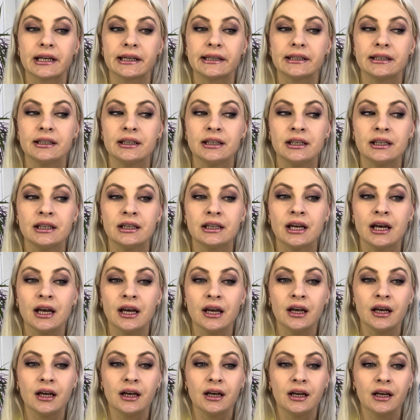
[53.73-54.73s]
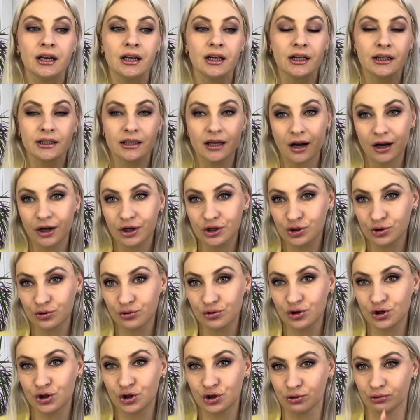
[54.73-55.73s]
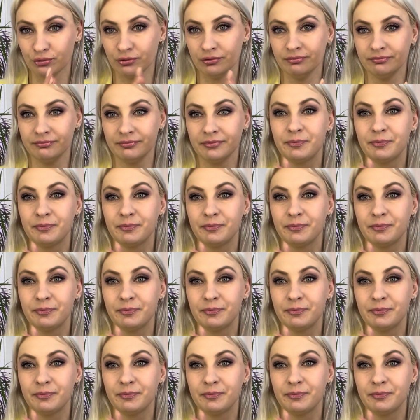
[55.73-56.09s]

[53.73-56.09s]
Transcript: И я хочу еще.